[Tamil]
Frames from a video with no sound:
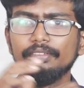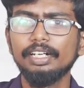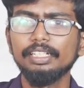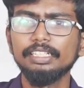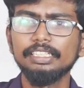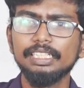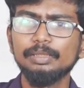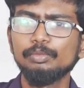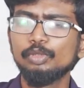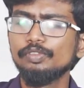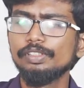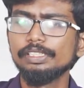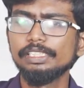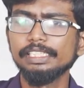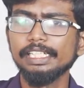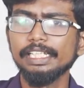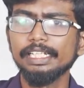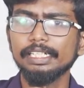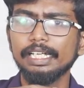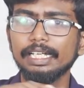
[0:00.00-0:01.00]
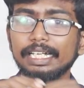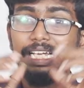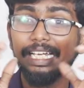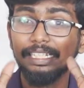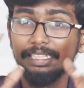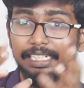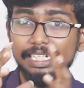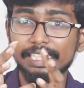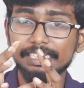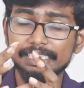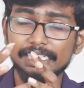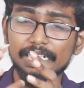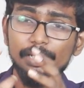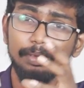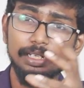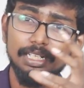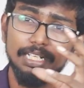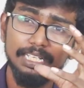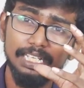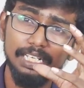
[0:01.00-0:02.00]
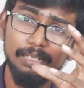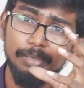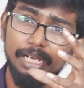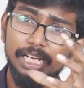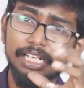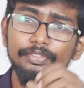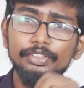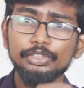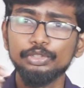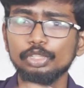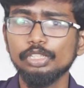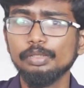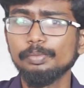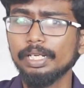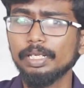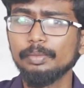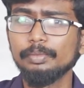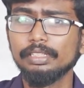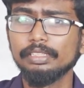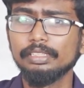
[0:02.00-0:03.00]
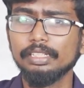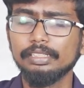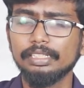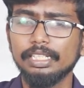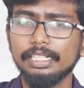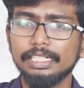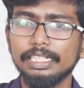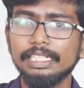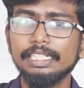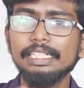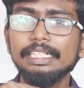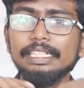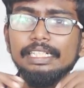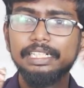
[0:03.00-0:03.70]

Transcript: வாதத்தை முன் வச்சுட்டே இருக்காங்க அது எலெக்ஷனில் பல இடங்களில் மேனிஃபெஸ்டோலையும் பயன்படுத்தியிருந்தாங்க